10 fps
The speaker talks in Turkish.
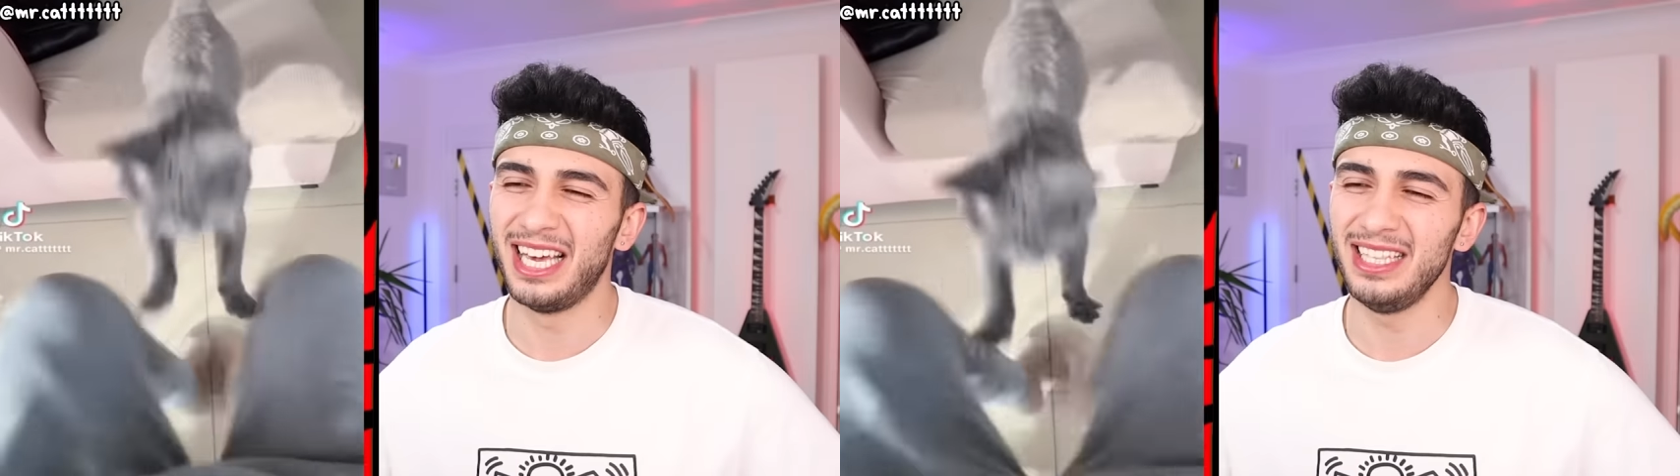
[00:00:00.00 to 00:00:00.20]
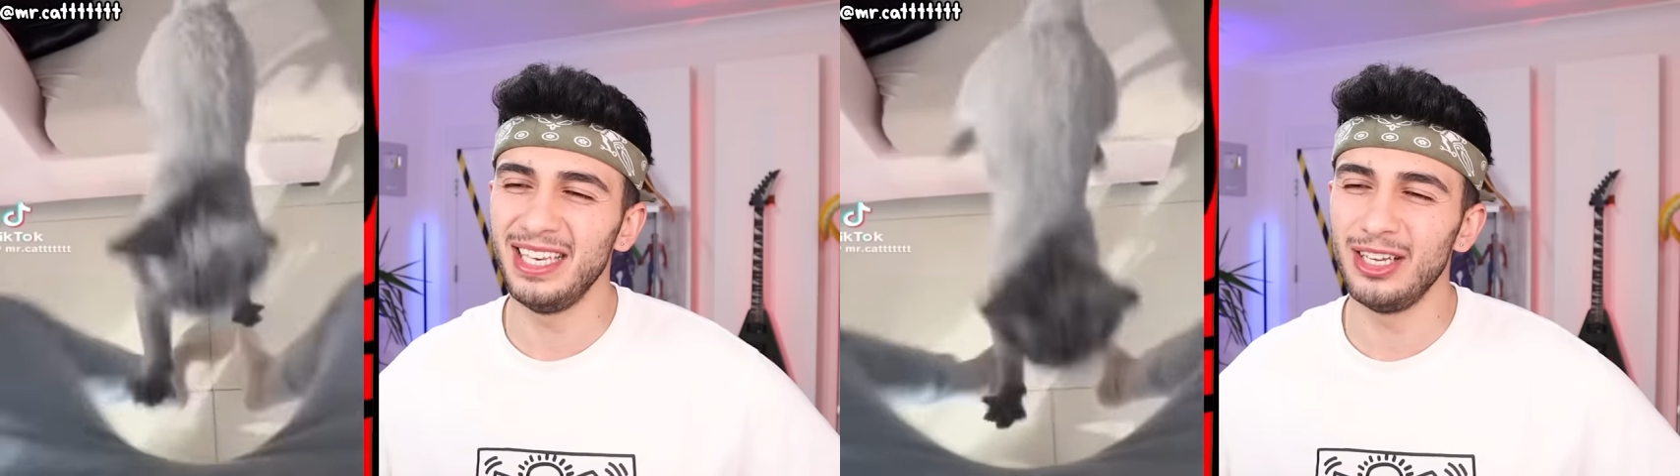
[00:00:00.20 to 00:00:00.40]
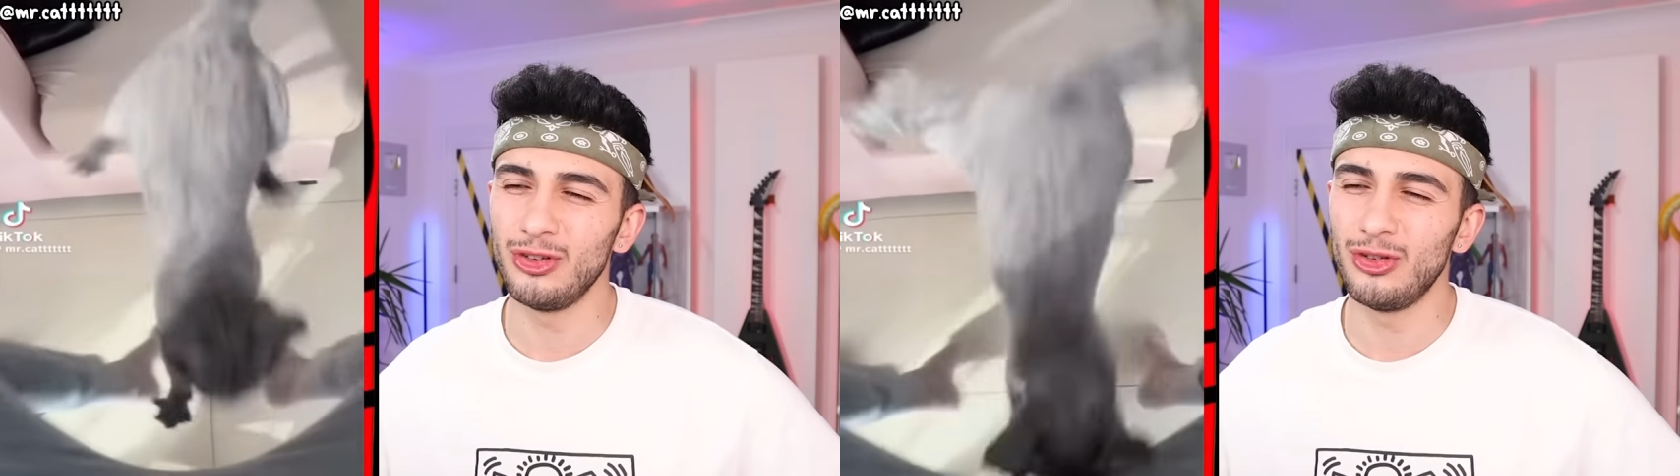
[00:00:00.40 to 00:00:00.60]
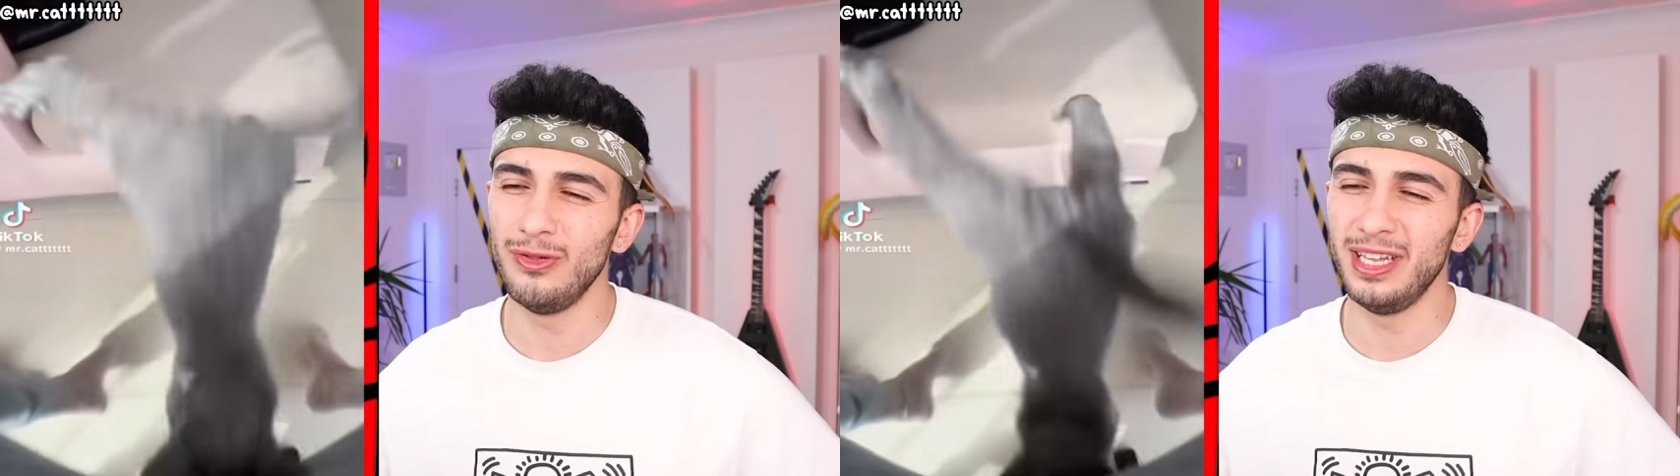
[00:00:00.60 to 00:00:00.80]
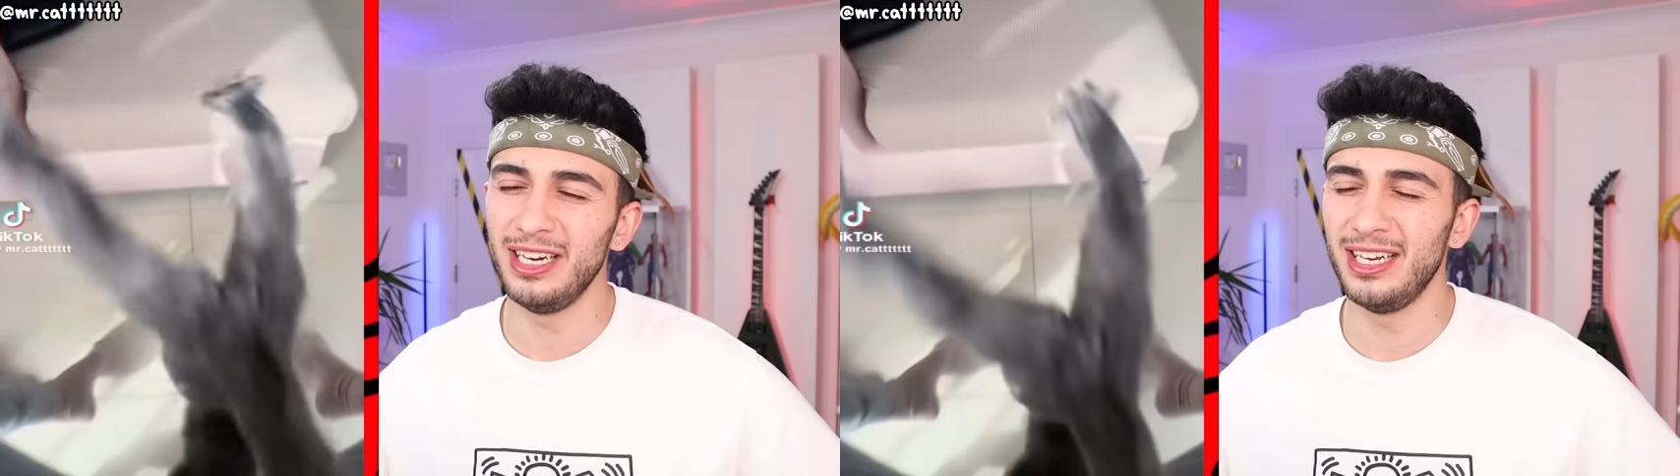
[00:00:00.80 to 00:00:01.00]
kedinin
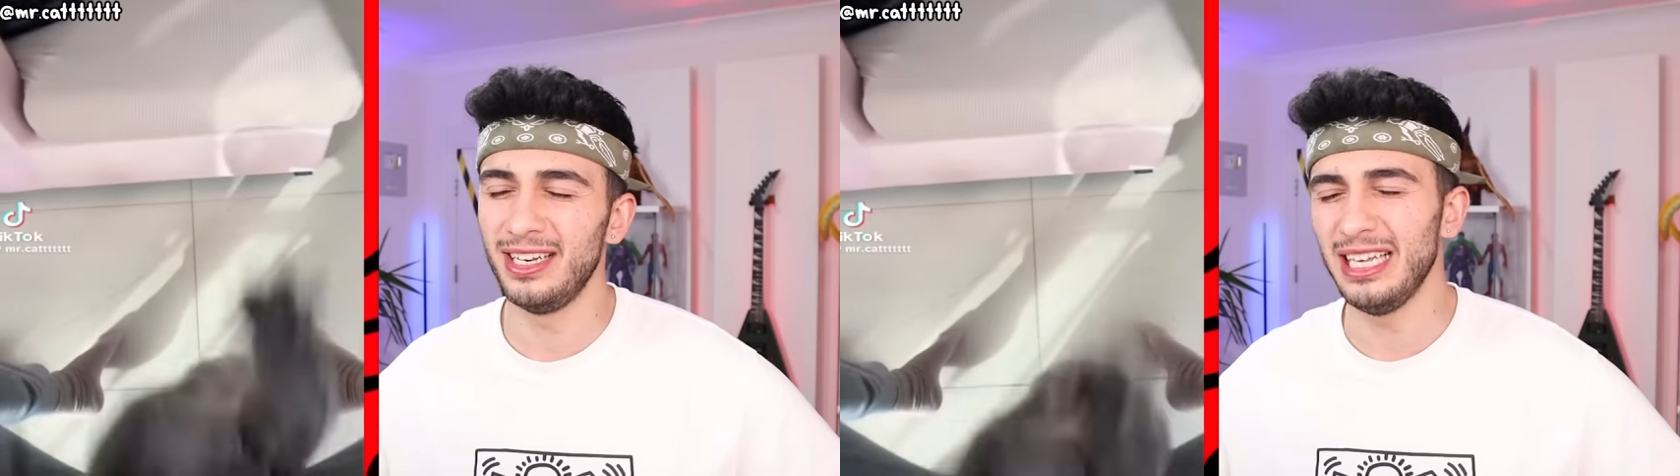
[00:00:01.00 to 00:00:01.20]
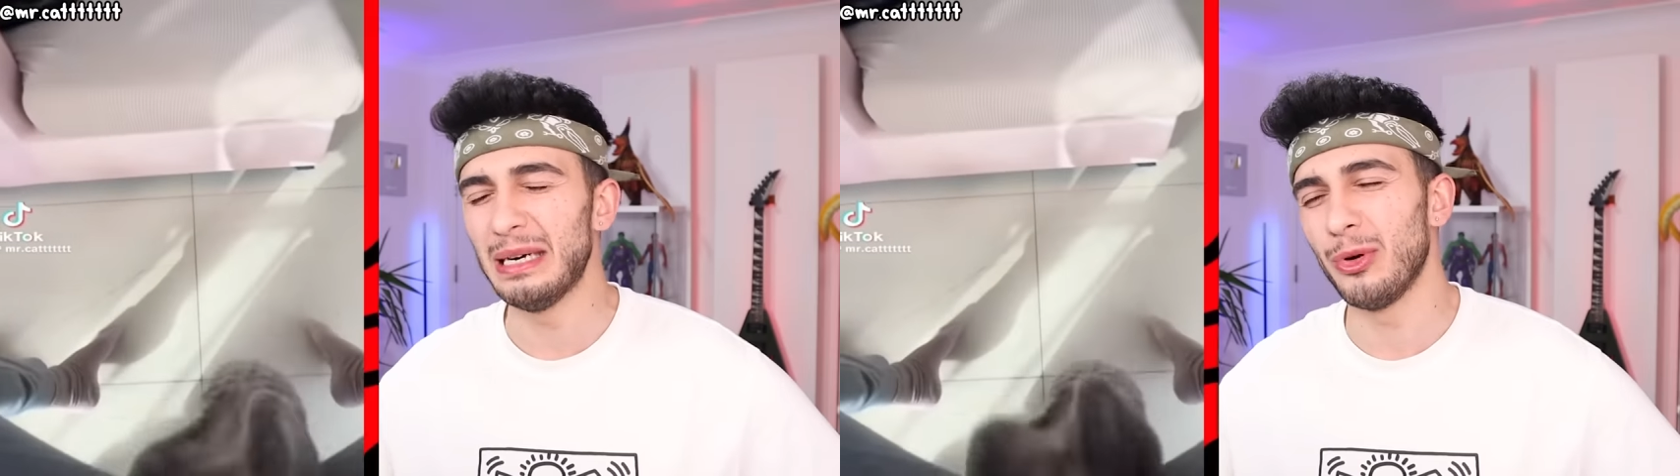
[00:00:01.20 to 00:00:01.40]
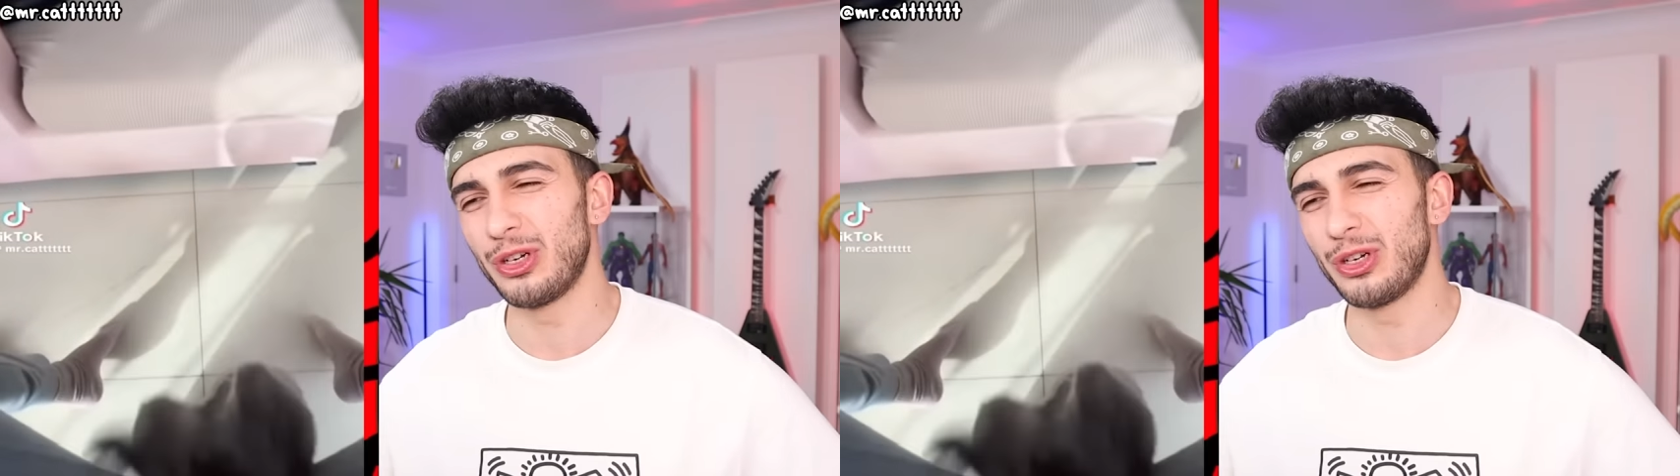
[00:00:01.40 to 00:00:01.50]
güvenini niye